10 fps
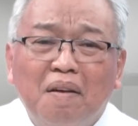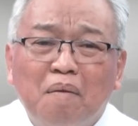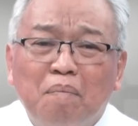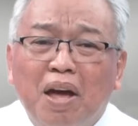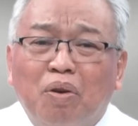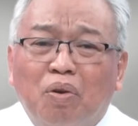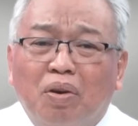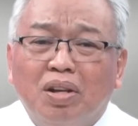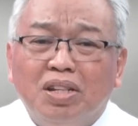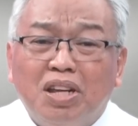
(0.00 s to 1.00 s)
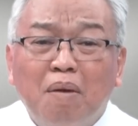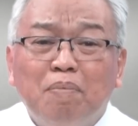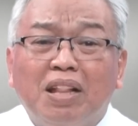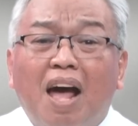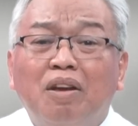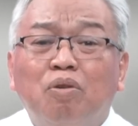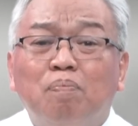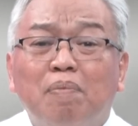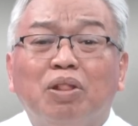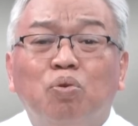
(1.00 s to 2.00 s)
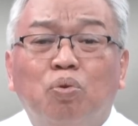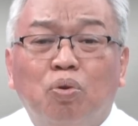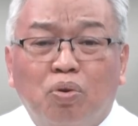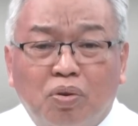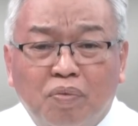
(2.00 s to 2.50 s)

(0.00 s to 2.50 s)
Pero saan ba tayo patungo?